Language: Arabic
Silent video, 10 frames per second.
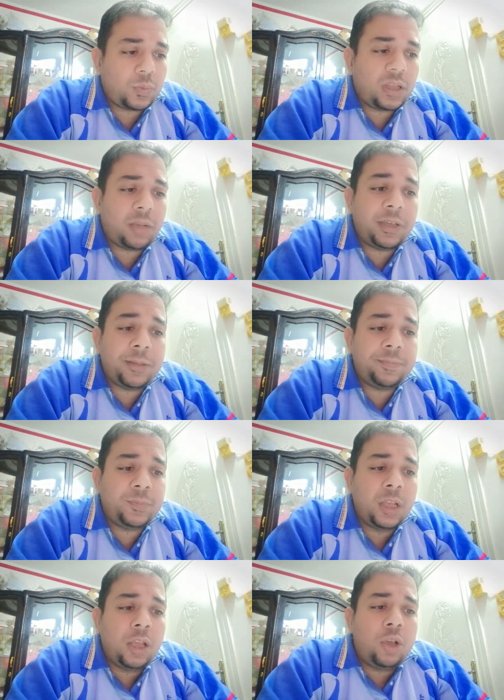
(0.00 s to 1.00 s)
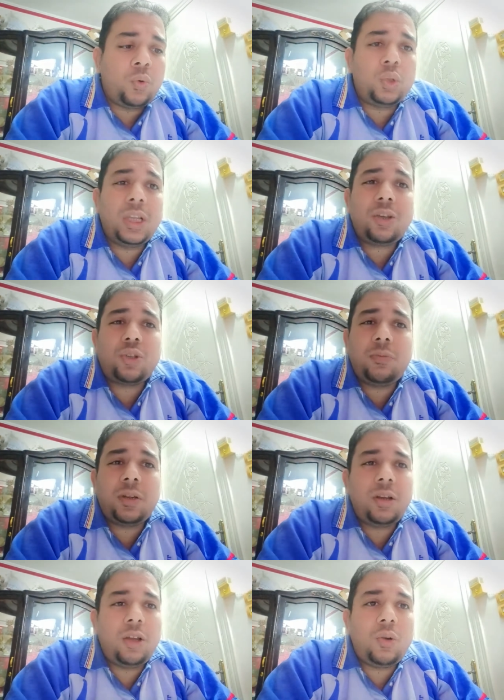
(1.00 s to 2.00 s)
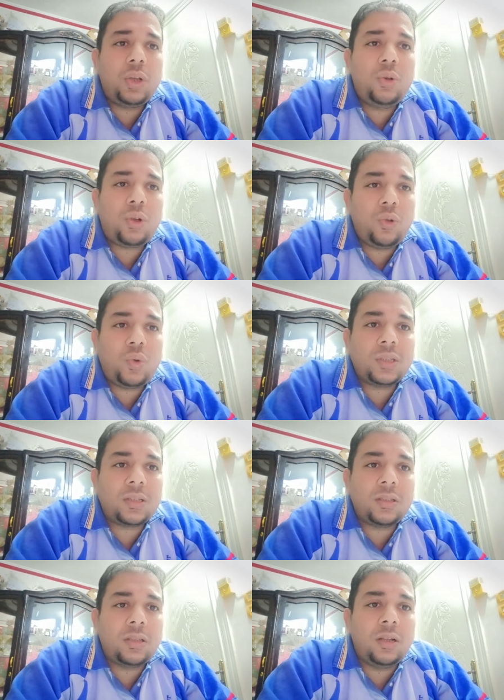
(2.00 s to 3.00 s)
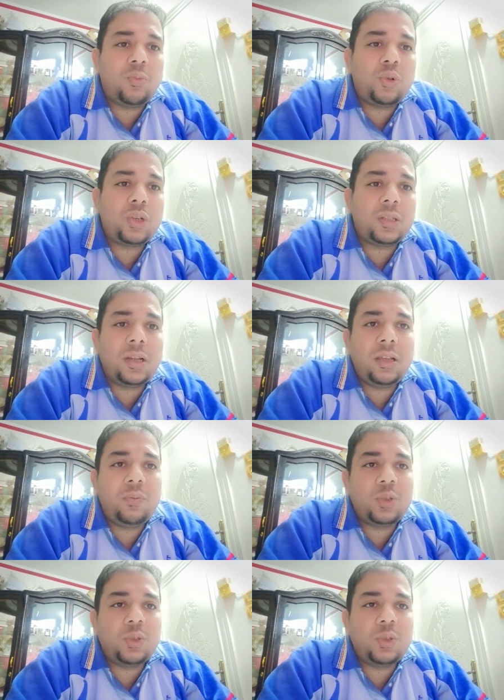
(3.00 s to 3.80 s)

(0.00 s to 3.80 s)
تمام وده يعتبر اللي هو النوع الوسط اللي ممكن تلاقيه في